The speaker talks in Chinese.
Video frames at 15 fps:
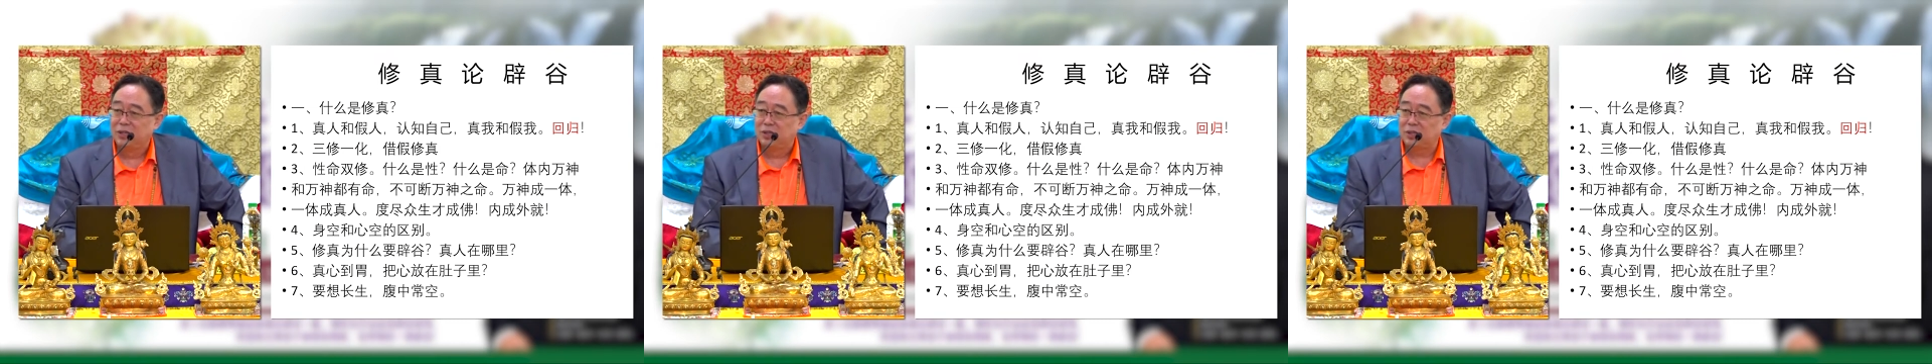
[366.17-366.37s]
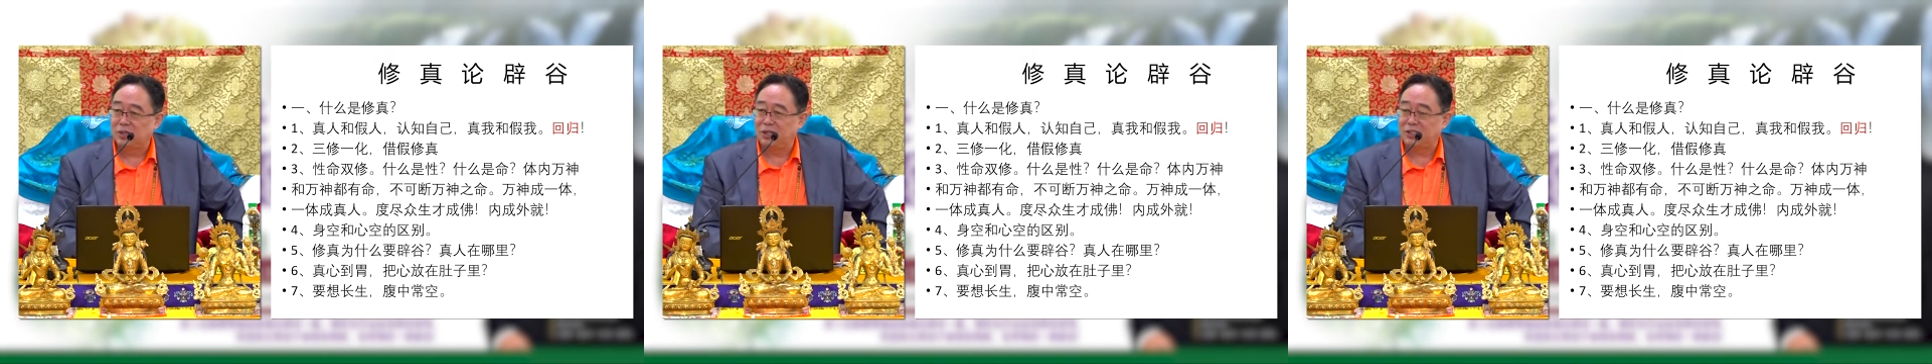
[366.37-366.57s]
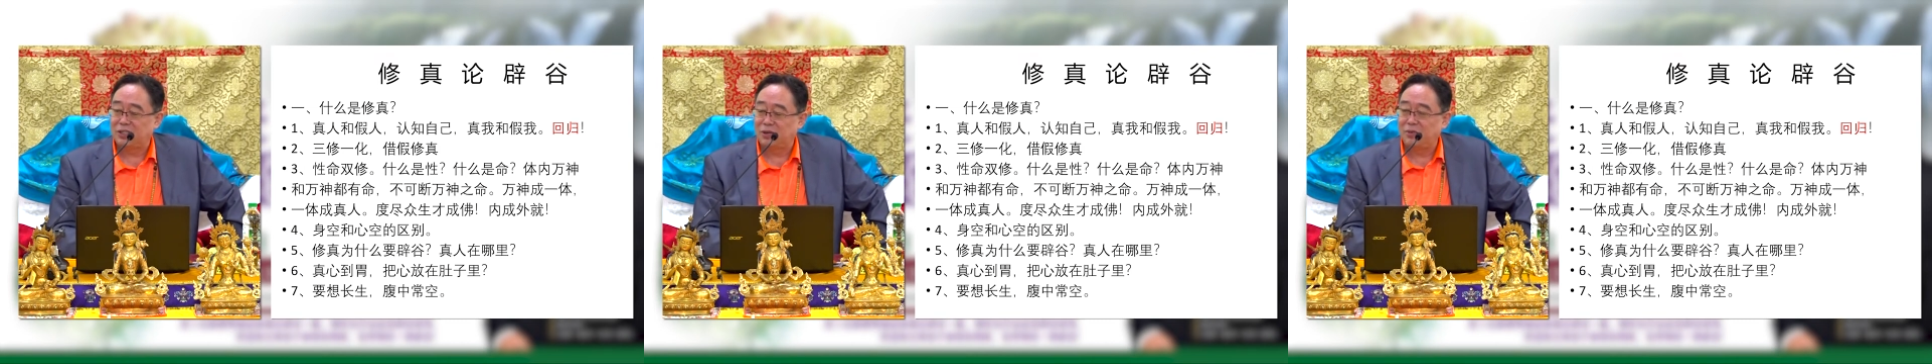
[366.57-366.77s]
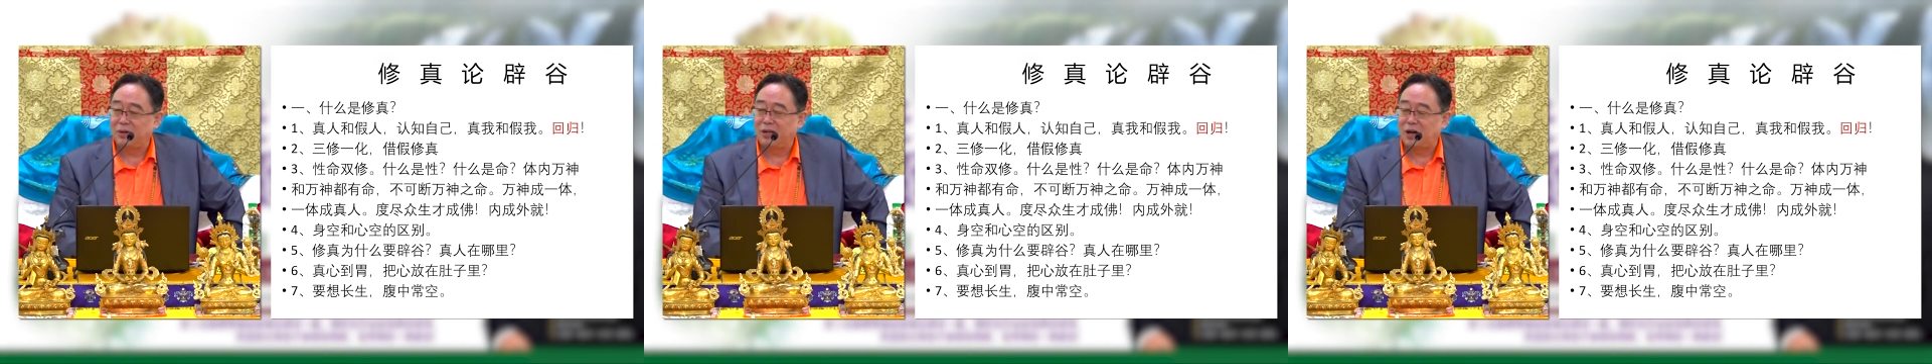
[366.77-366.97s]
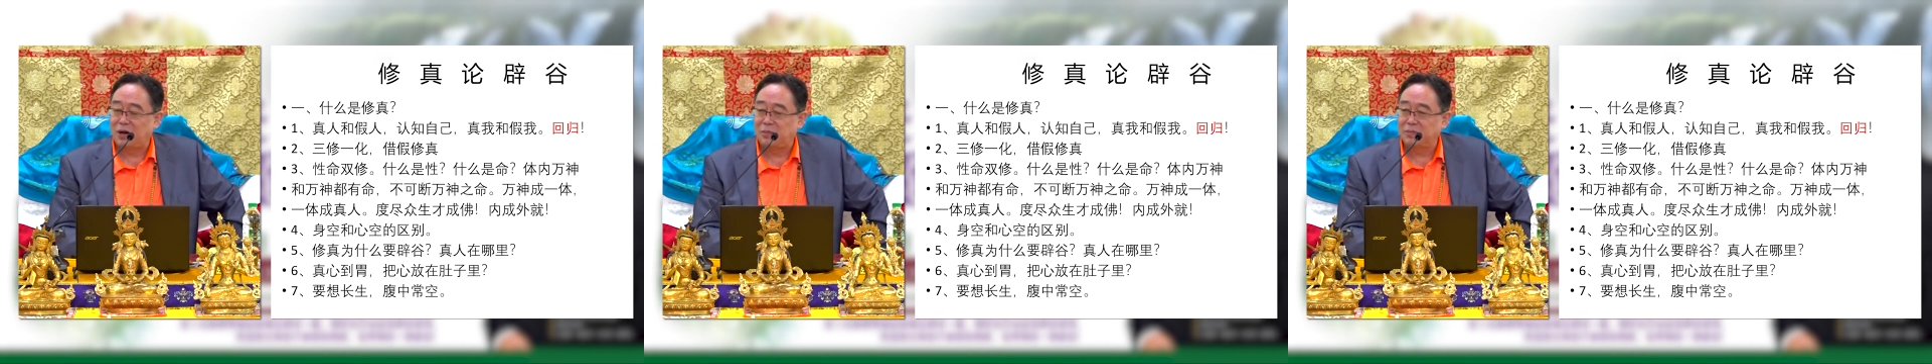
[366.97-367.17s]
岁，成
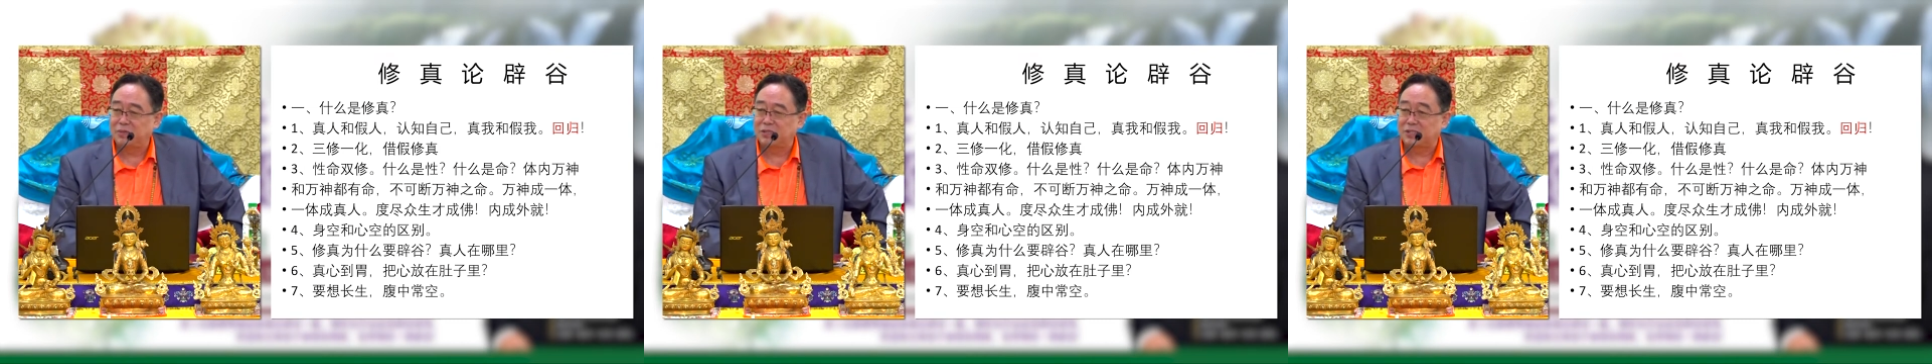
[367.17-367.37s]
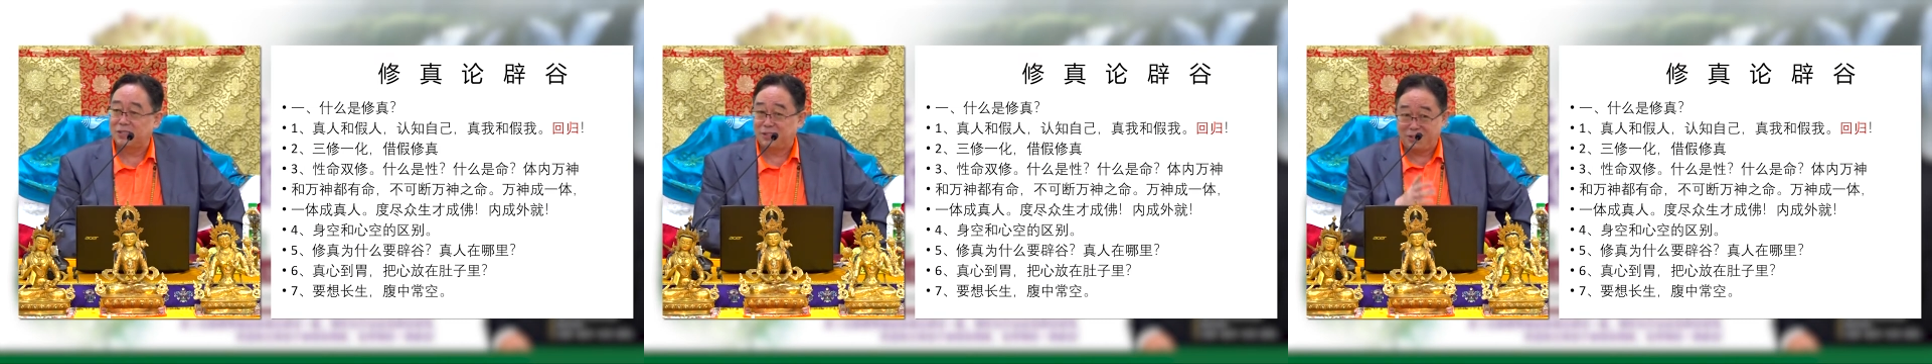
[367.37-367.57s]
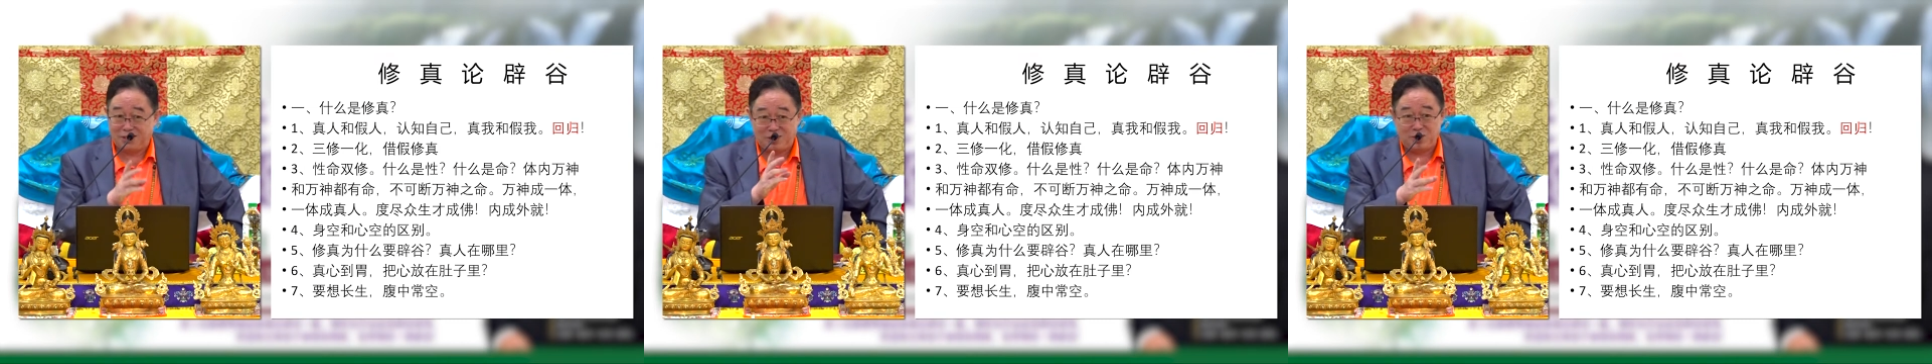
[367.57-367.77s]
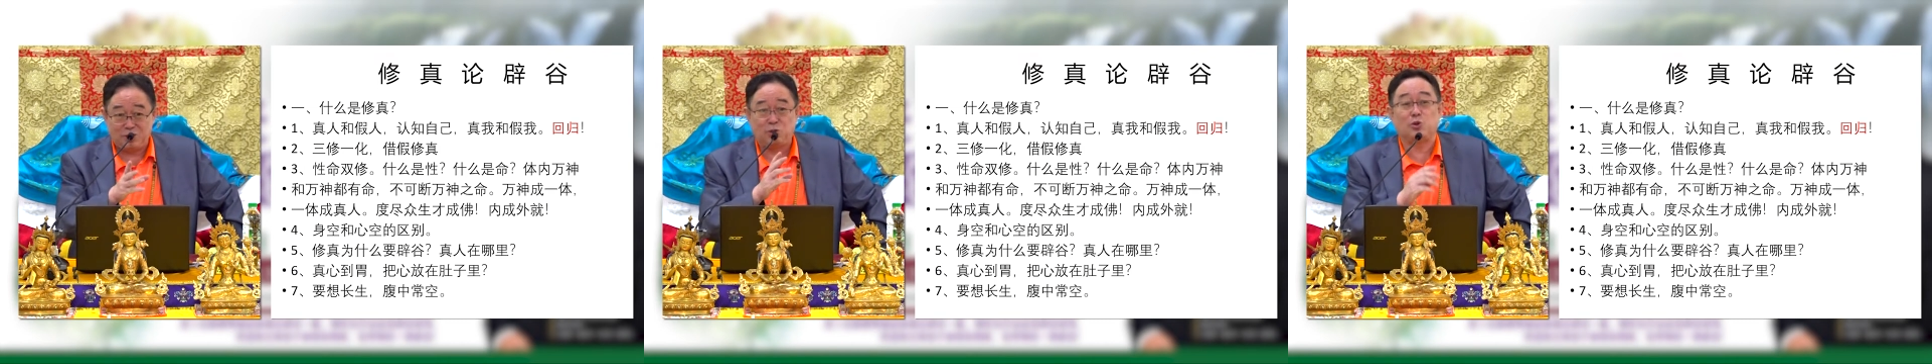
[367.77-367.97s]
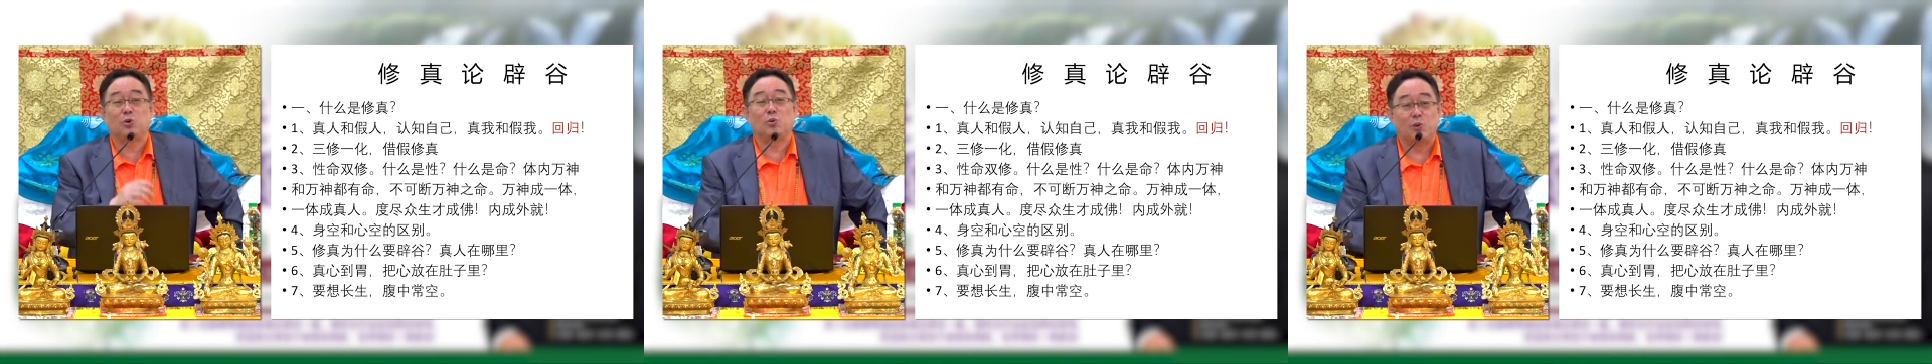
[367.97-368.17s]
为老不死？你继
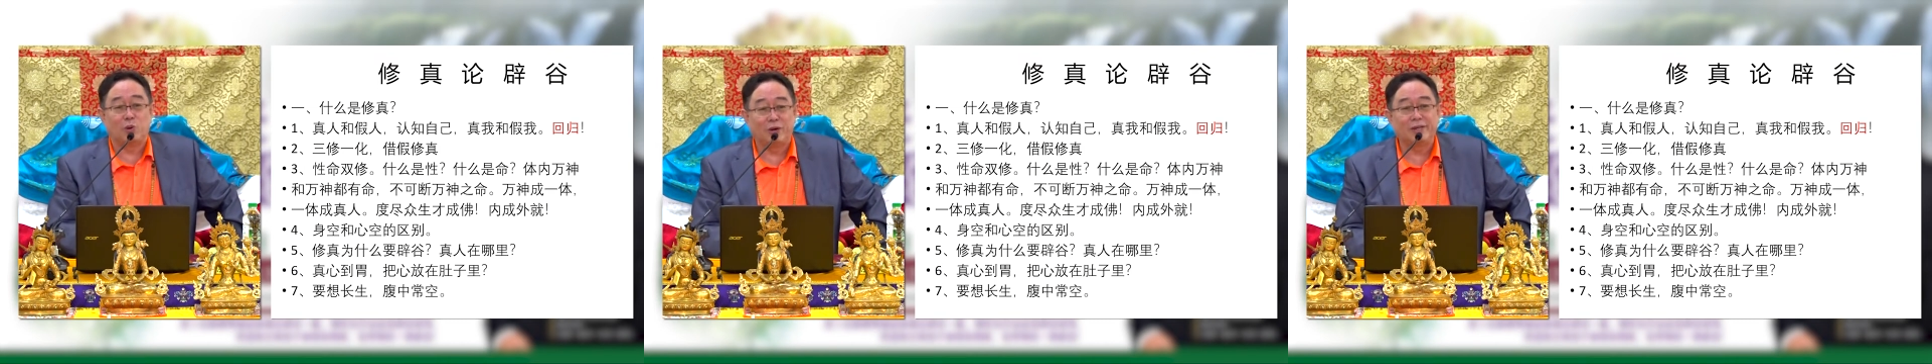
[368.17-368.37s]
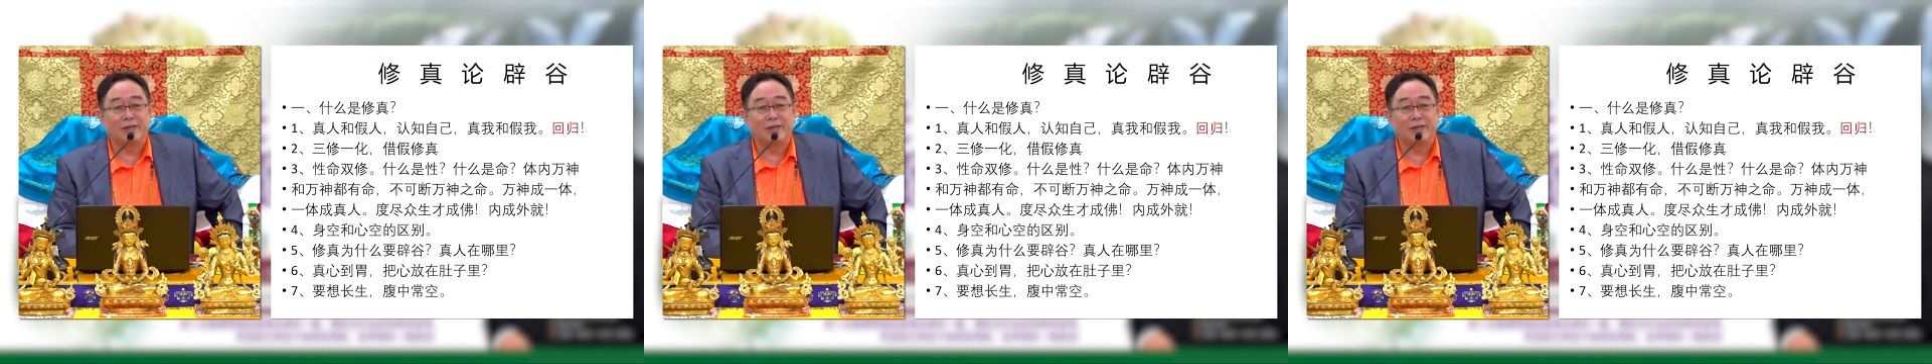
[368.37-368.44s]
续活